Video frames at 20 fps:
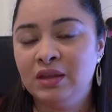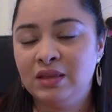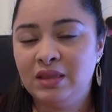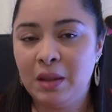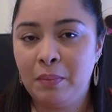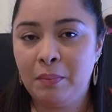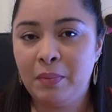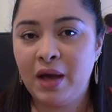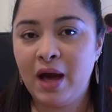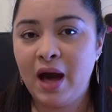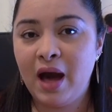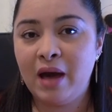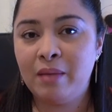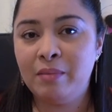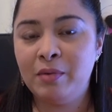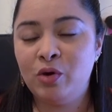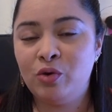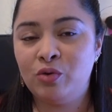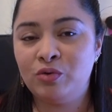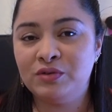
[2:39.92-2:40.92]

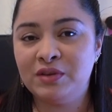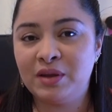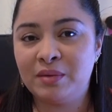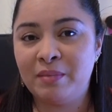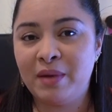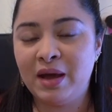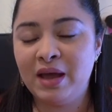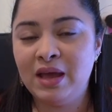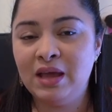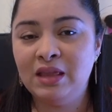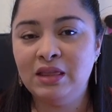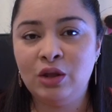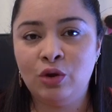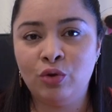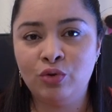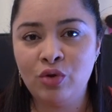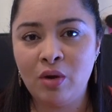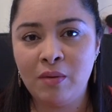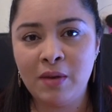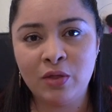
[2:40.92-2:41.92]
despejarme, conocer más gente.
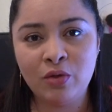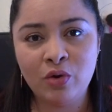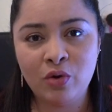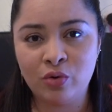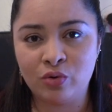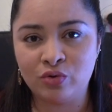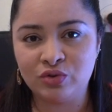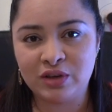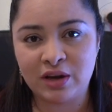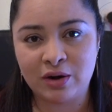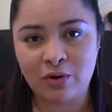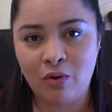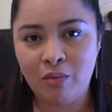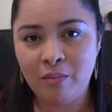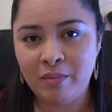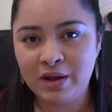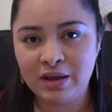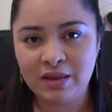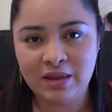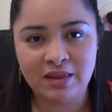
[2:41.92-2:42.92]
No estoy hablando de conocer
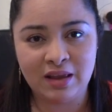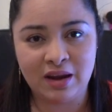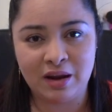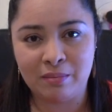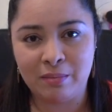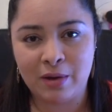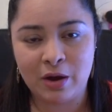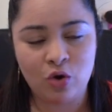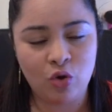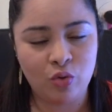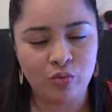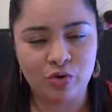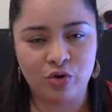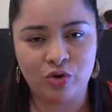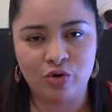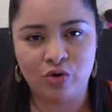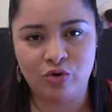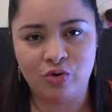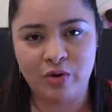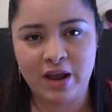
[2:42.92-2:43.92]
hombres y tener más novios,
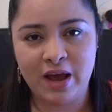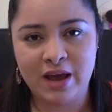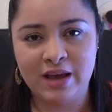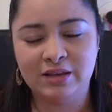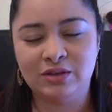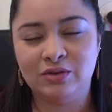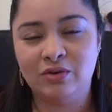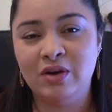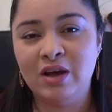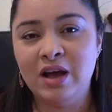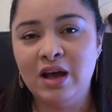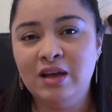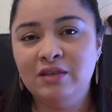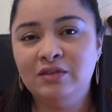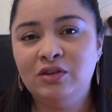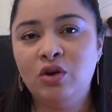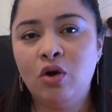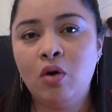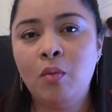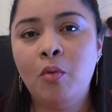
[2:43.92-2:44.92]
no, no era eso.
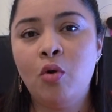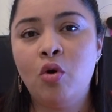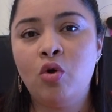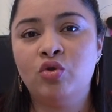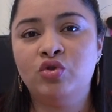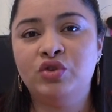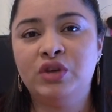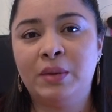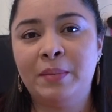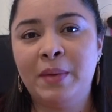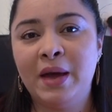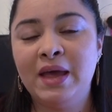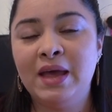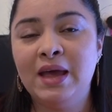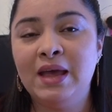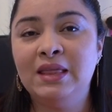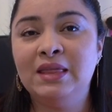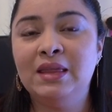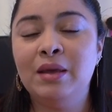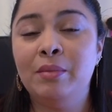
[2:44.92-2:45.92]
Sino como conocer más
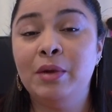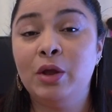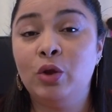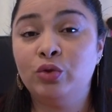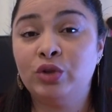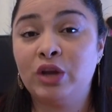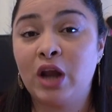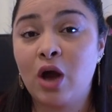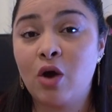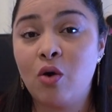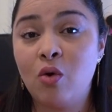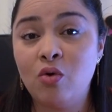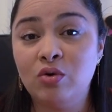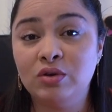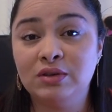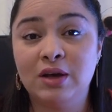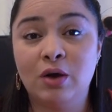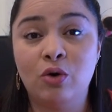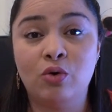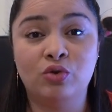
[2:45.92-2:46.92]
gente, ver otras
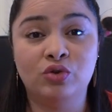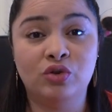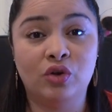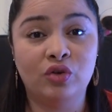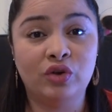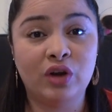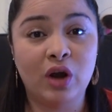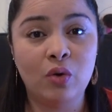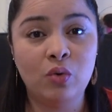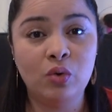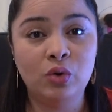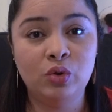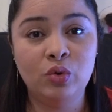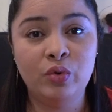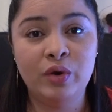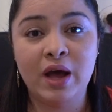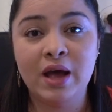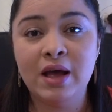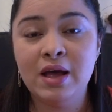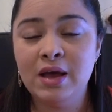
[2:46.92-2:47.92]
cosas, conocer otras
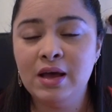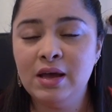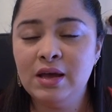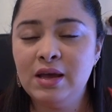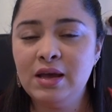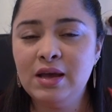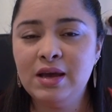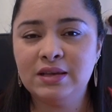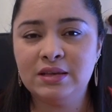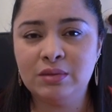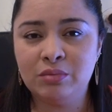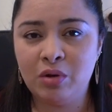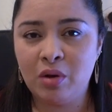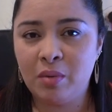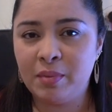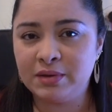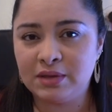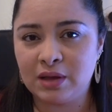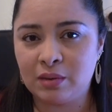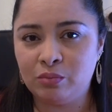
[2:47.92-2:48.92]
culturas y que se me iba
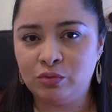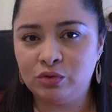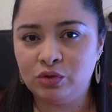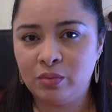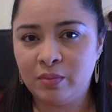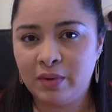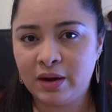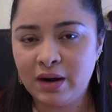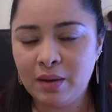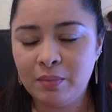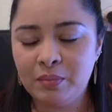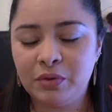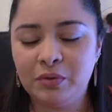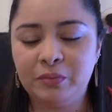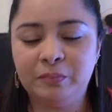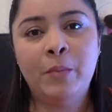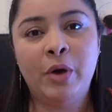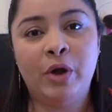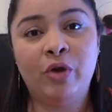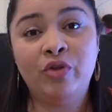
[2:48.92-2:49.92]
a pasar mucho más rápido.
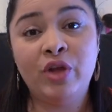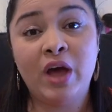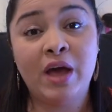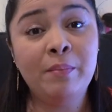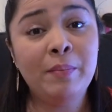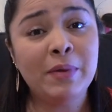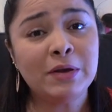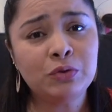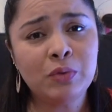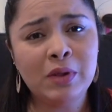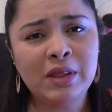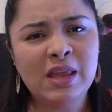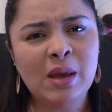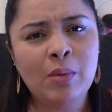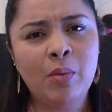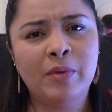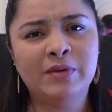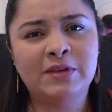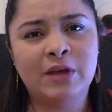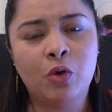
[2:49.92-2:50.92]
Bueno, de ahí pasó el
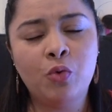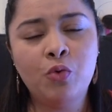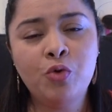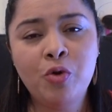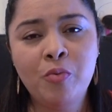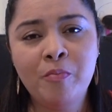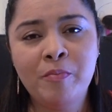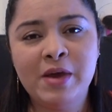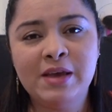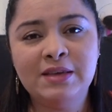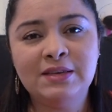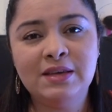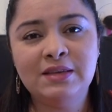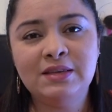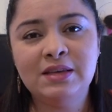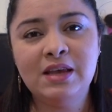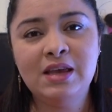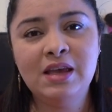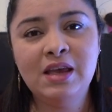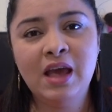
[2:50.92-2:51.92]
tiempo, pasaron unos
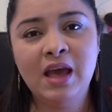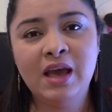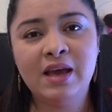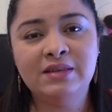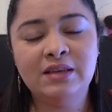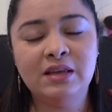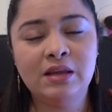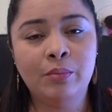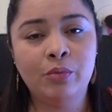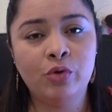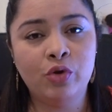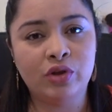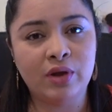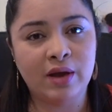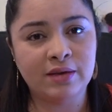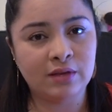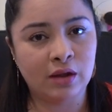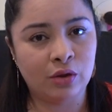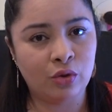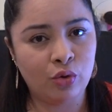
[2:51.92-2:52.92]
meses y en ese tiempo yo
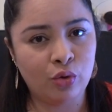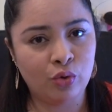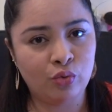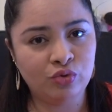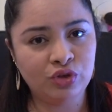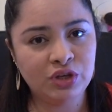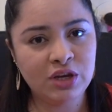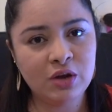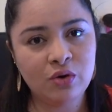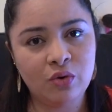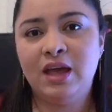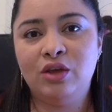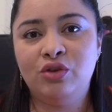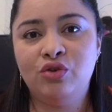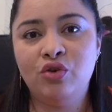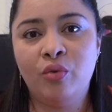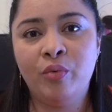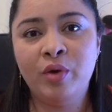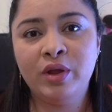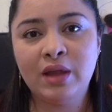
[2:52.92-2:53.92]
estaba saliendo con un chico. Y
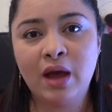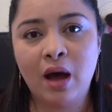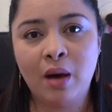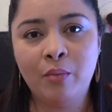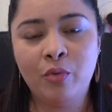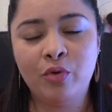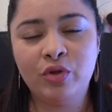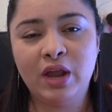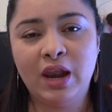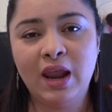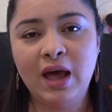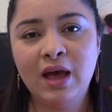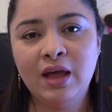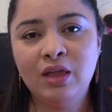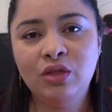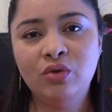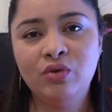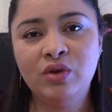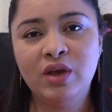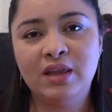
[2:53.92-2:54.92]
yo estaba
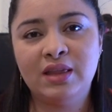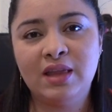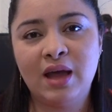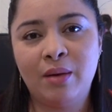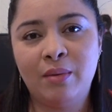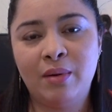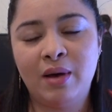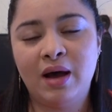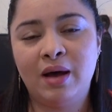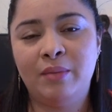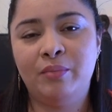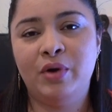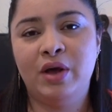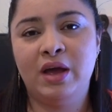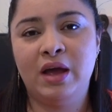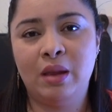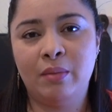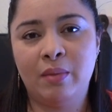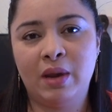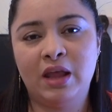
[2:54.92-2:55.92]
modelando y estaba pues
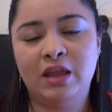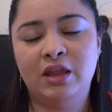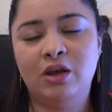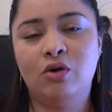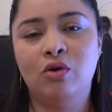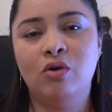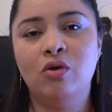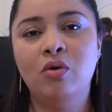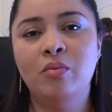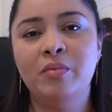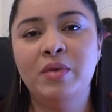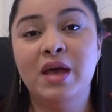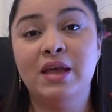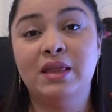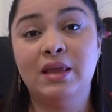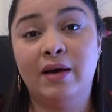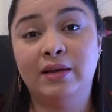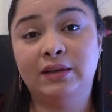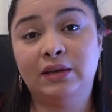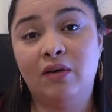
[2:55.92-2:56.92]
en el Ballet de Colombia,
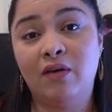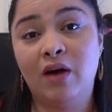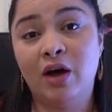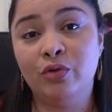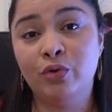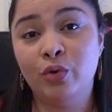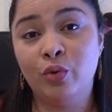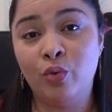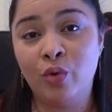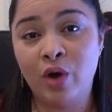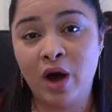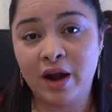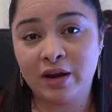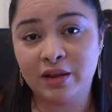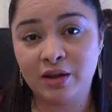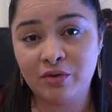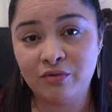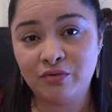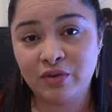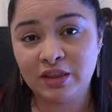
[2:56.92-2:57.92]
estaba trabajando en un
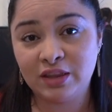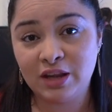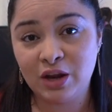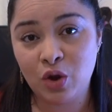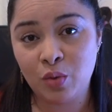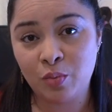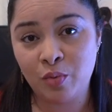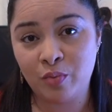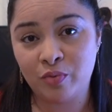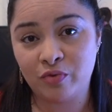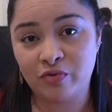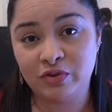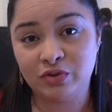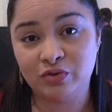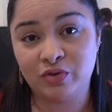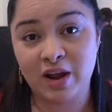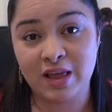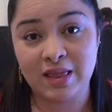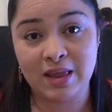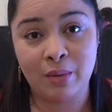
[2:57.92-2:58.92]
jardín infantil como
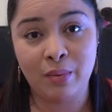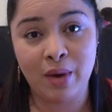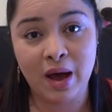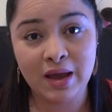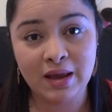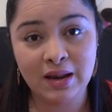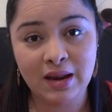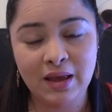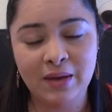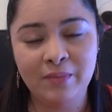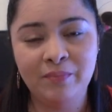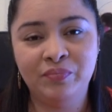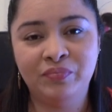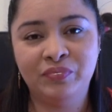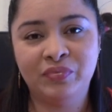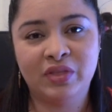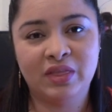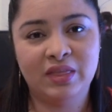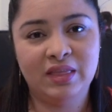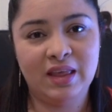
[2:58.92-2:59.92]
profesora de baile
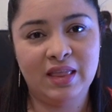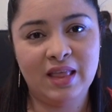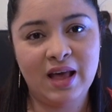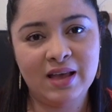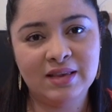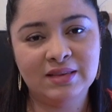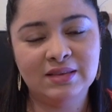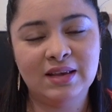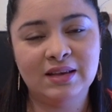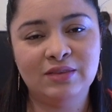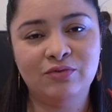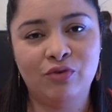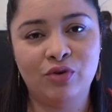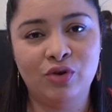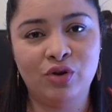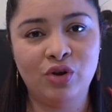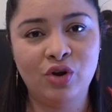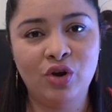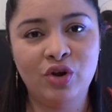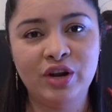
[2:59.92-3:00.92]
de danzas
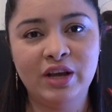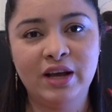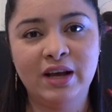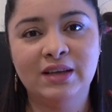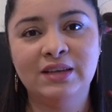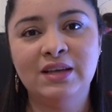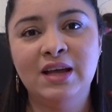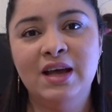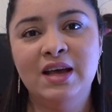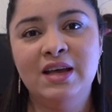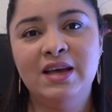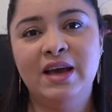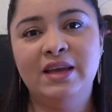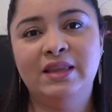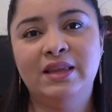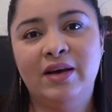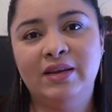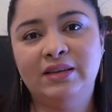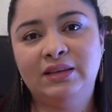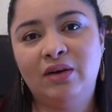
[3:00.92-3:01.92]
folclóricas,
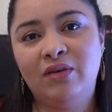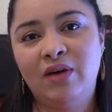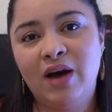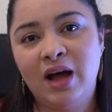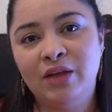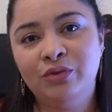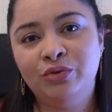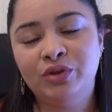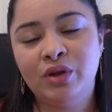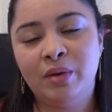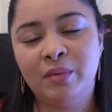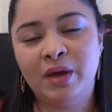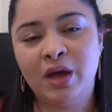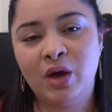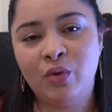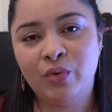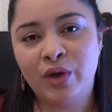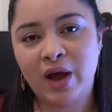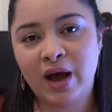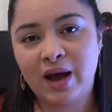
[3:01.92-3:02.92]
estaba trabajando también
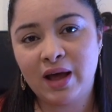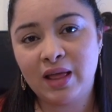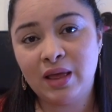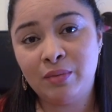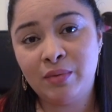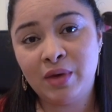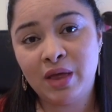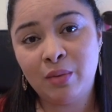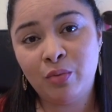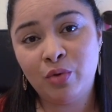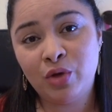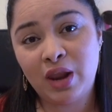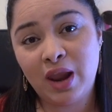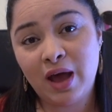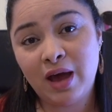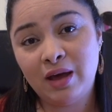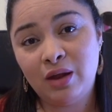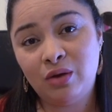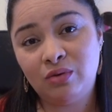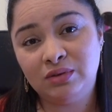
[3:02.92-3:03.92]
en una academia de
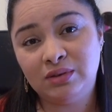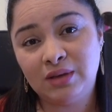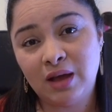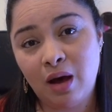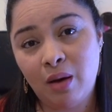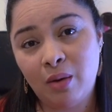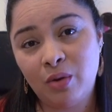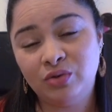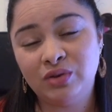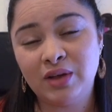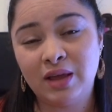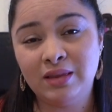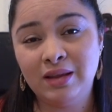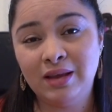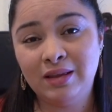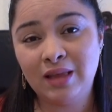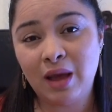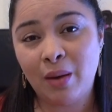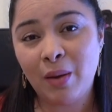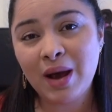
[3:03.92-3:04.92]
modelaje los sábados, o sea,
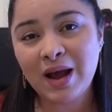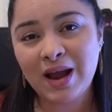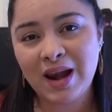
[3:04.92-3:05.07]
dictaba